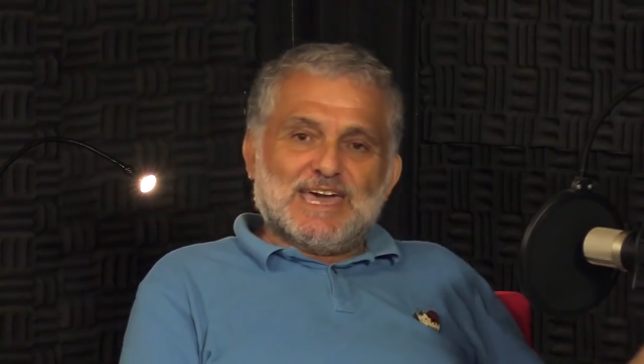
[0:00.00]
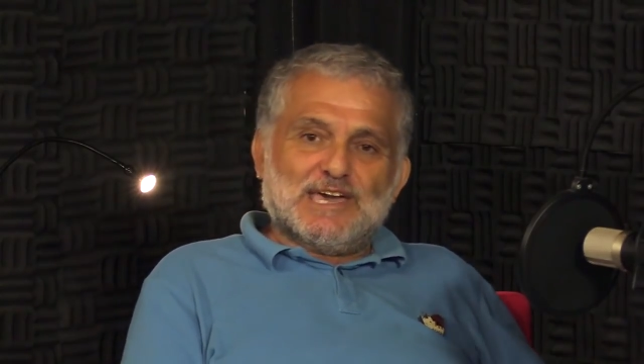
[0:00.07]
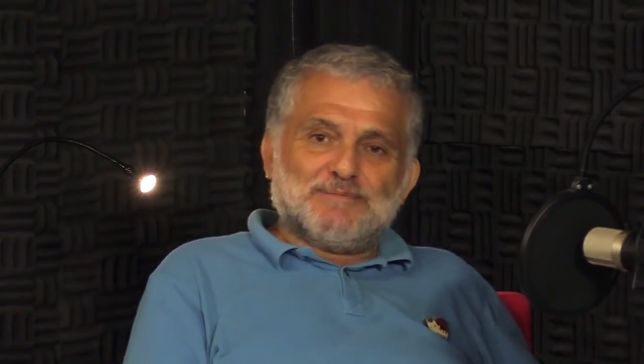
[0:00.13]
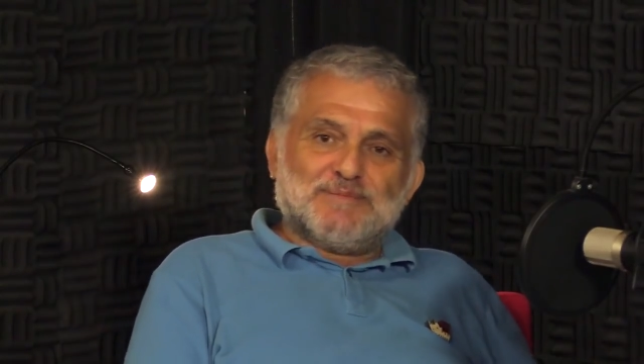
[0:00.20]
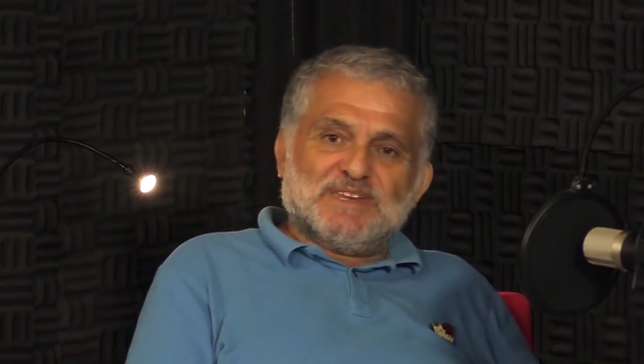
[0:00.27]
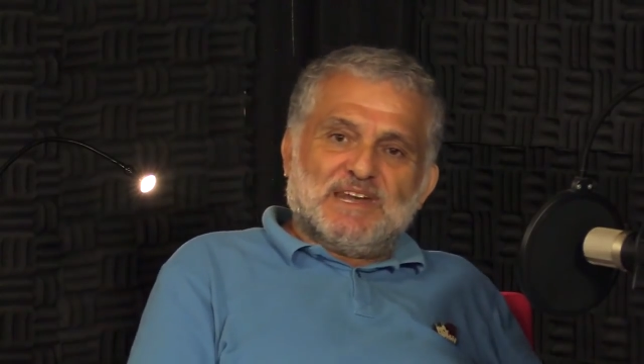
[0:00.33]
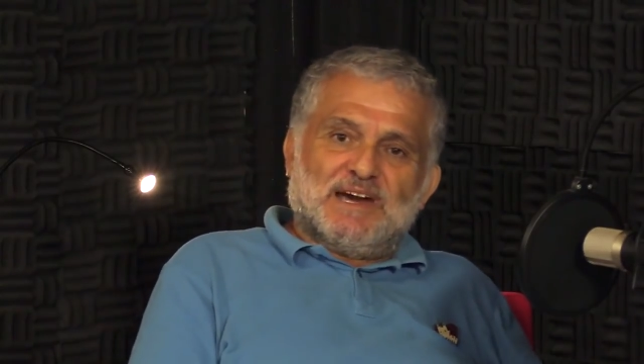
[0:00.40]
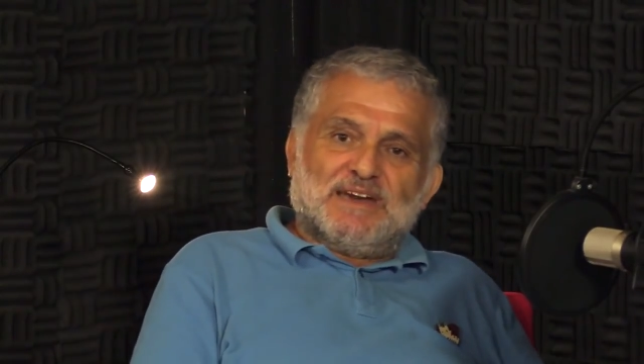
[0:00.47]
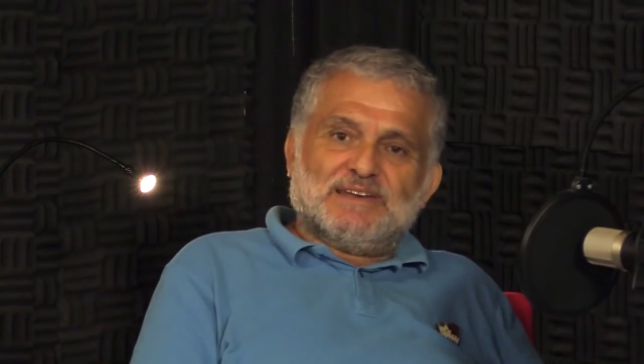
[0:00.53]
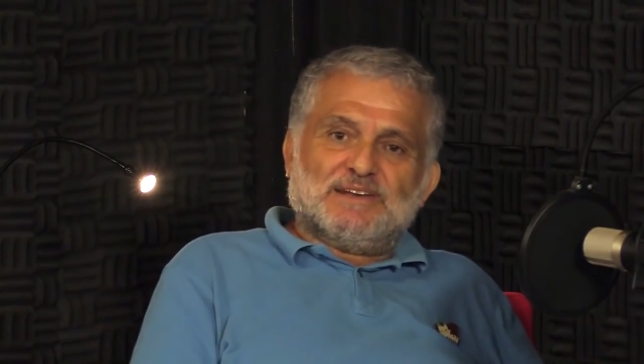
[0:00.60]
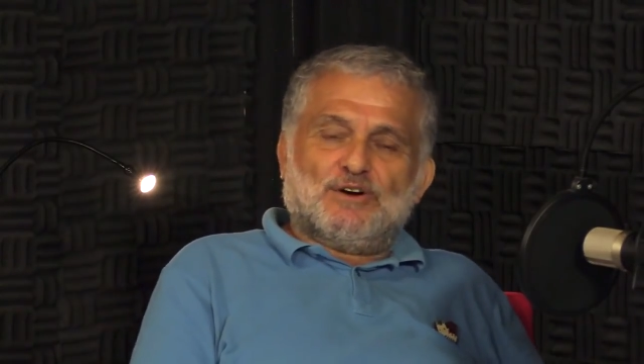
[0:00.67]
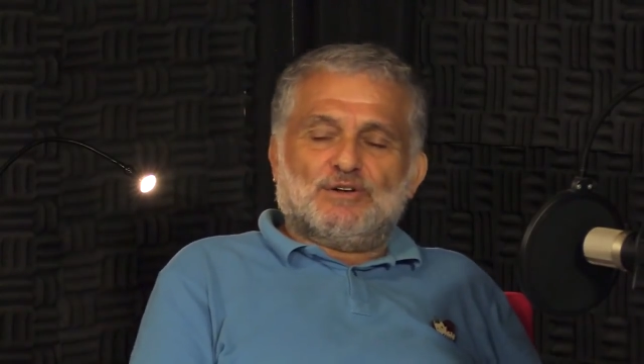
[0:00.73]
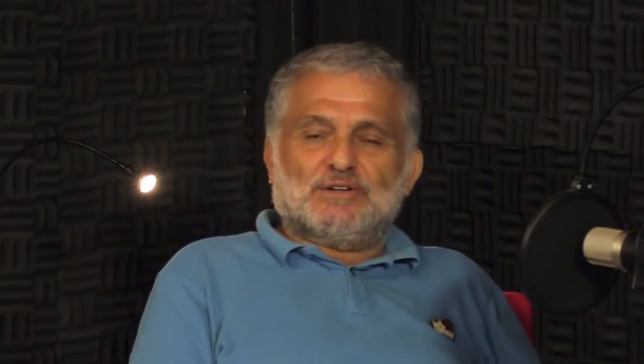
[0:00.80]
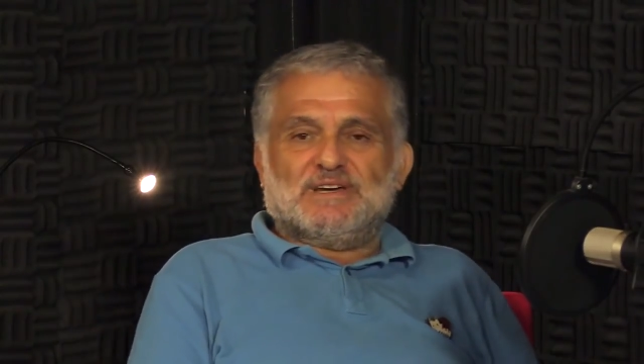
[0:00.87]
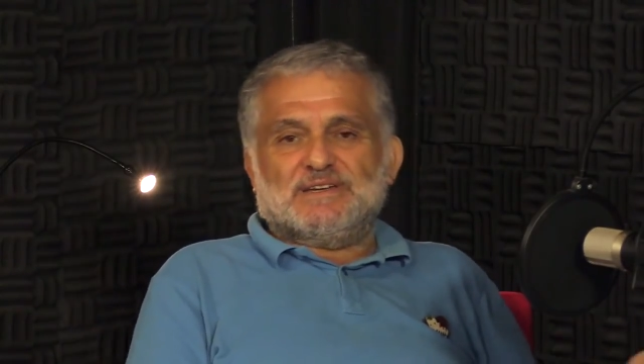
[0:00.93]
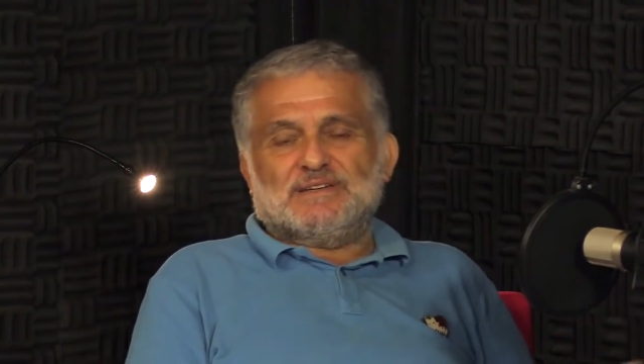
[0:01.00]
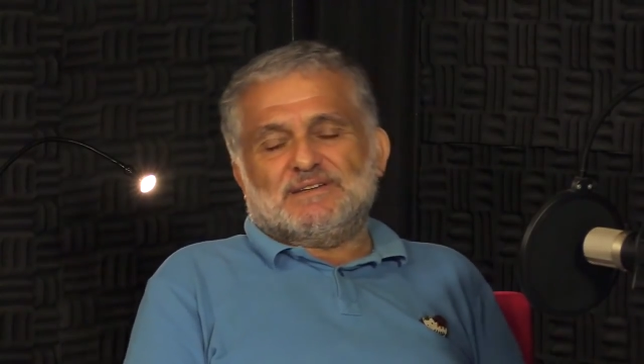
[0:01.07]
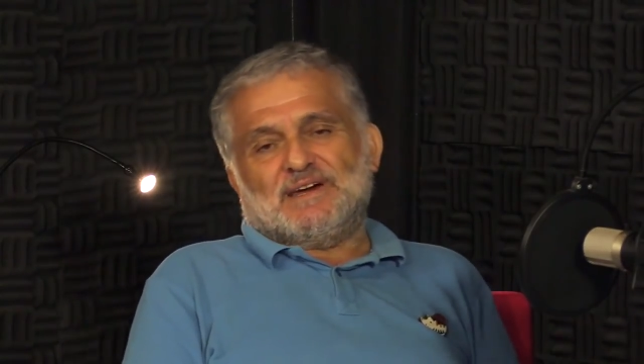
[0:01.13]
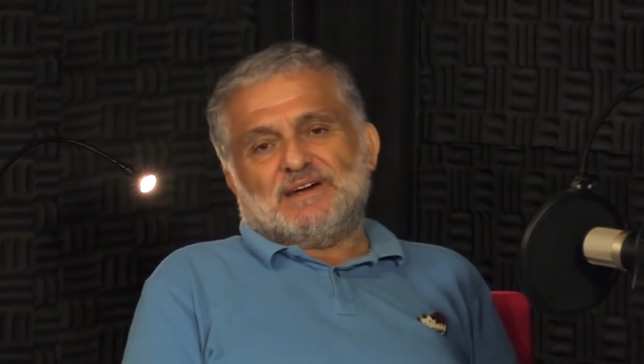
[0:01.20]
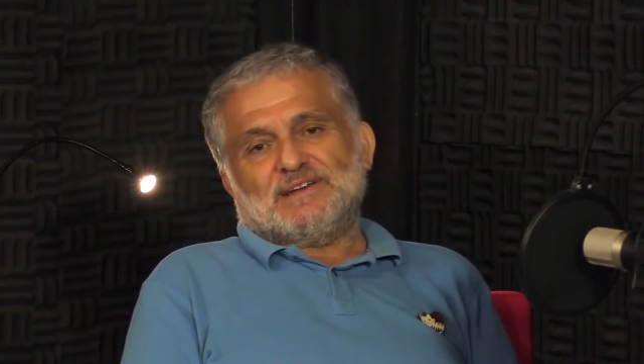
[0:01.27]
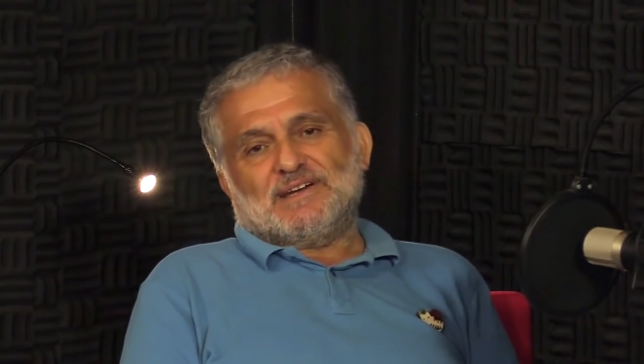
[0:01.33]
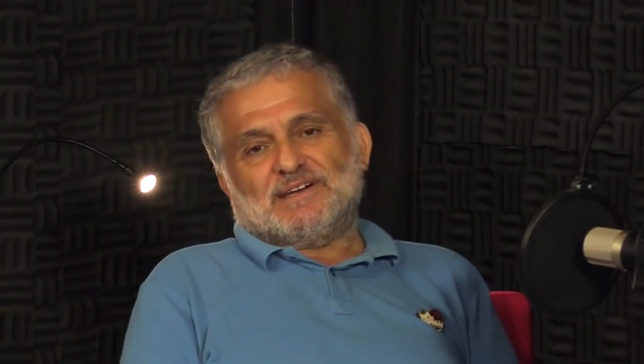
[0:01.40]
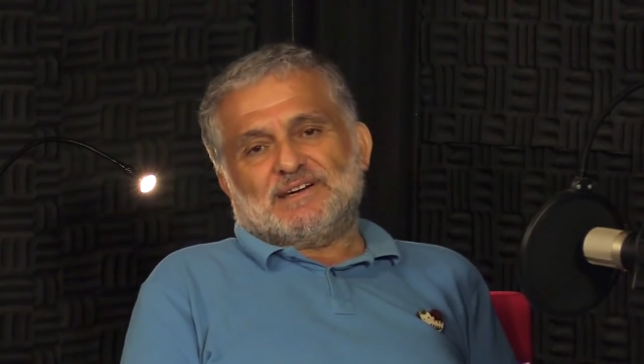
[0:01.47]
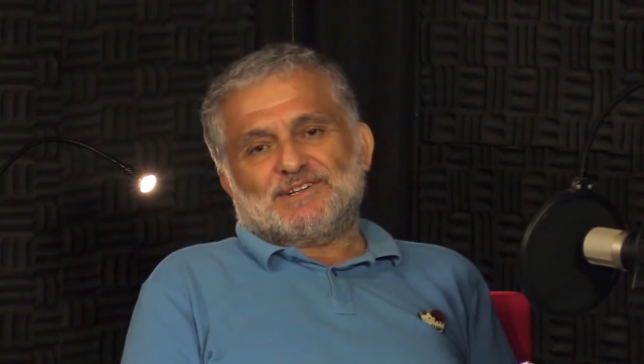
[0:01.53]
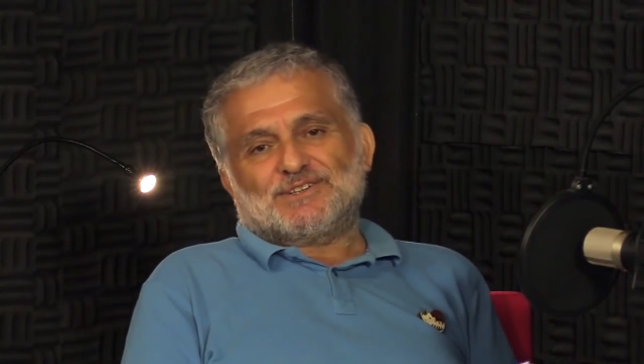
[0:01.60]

Emine Ayna olayını da araya